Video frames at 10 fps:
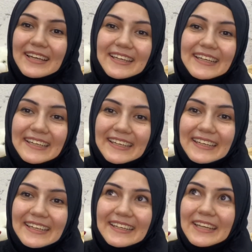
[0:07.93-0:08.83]

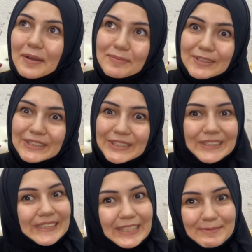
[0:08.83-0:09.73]
Ee, ne yapıyorsunuz?
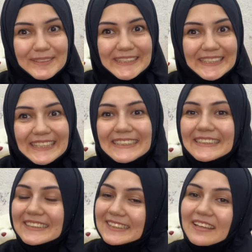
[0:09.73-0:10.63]
İyi misiniz?
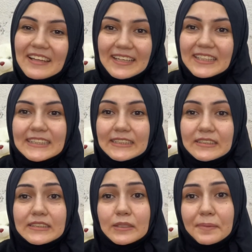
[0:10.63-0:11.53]
İnşallah
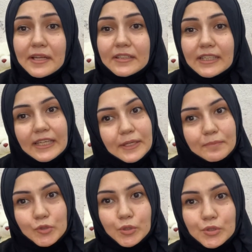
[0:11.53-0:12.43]
iyisinizdir. Ben iyiyim
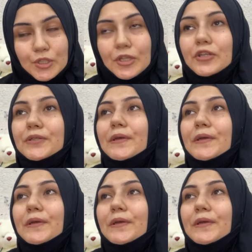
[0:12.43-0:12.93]
çok şükür.